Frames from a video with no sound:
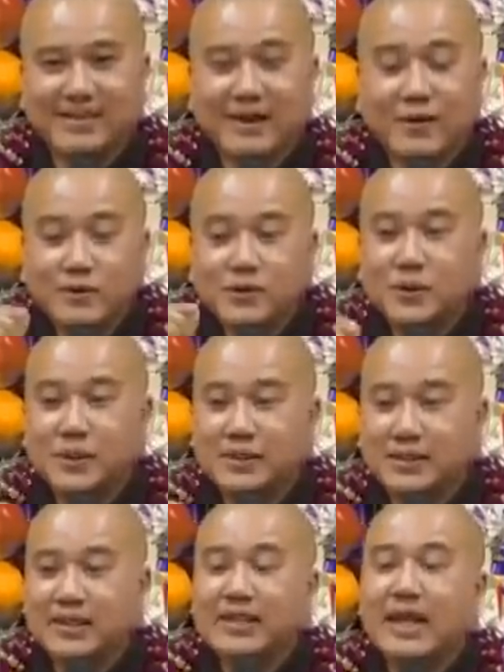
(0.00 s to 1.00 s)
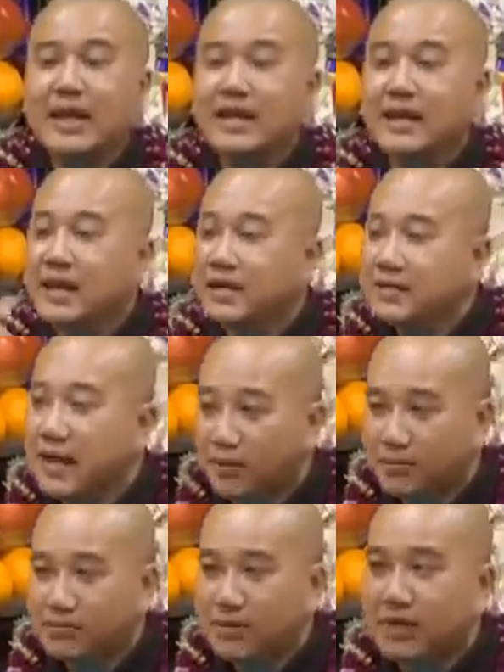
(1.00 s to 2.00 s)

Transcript: Khẩu truyền nghĩa là lên đọc